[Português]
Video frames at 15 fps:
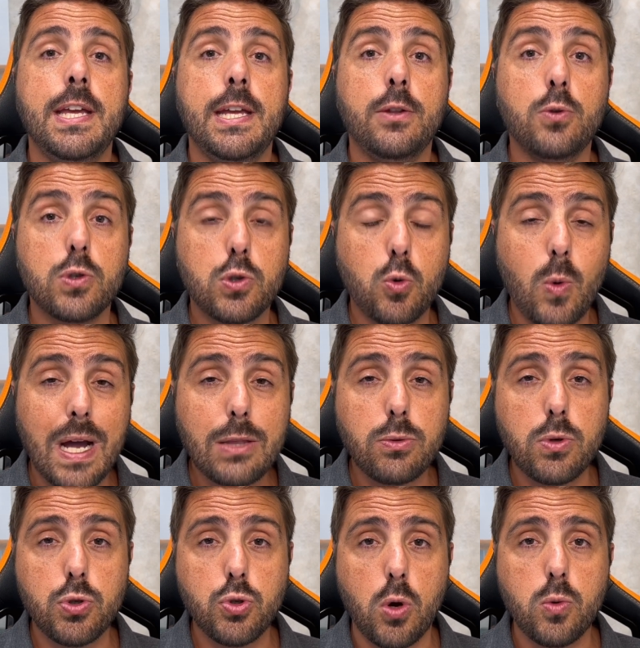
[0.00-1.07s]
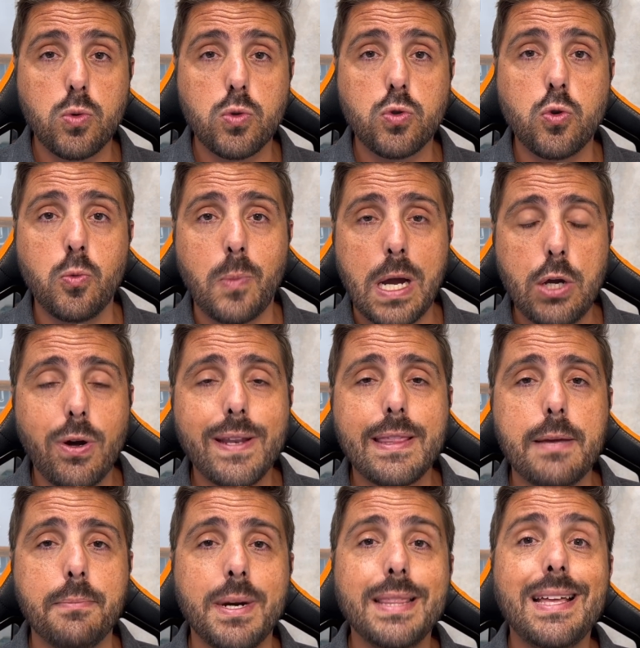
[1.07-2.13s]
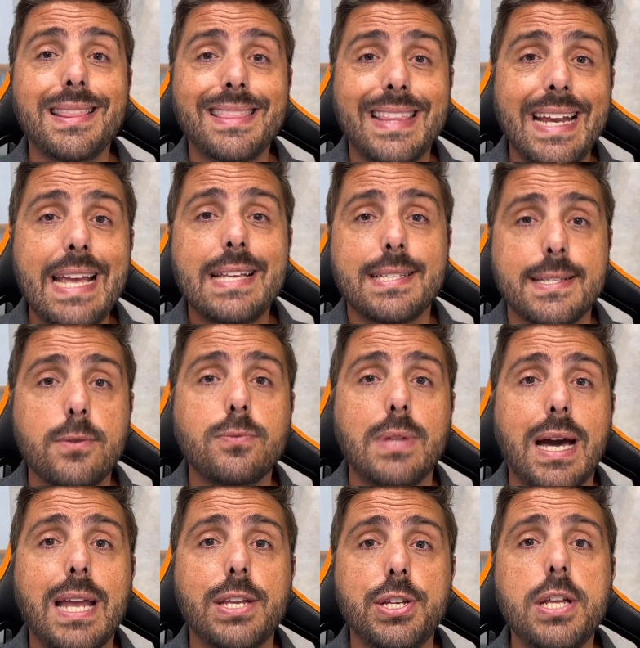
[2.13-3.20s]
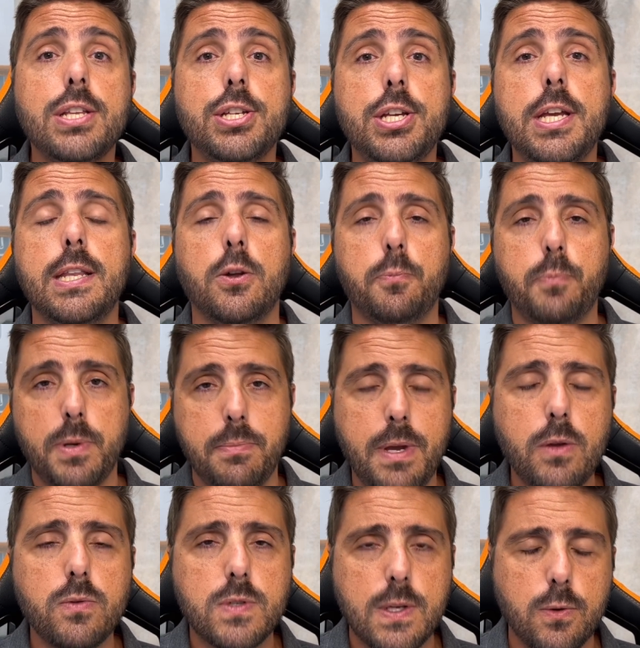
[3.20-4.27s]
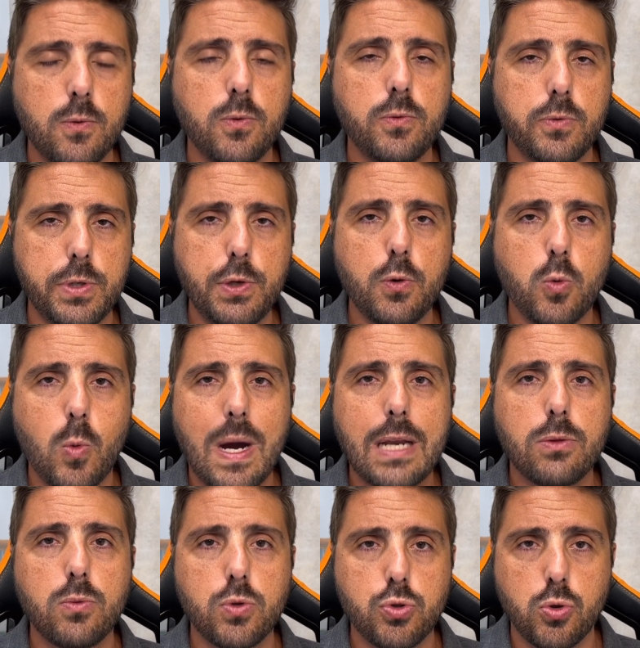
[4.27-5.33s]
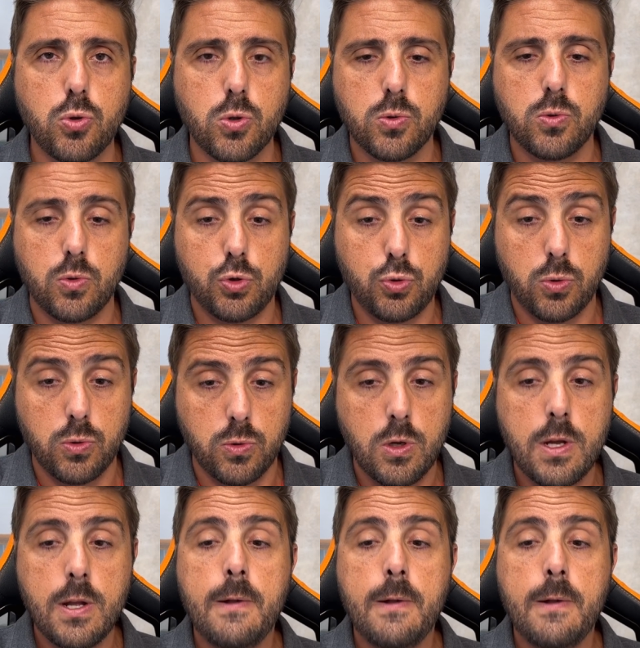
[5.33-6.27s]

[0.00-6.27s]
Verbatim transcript: E dos quatro jogos com maior demanda, três são da Argentina: o primeiro, o segundo e o quarto jogo. jogo.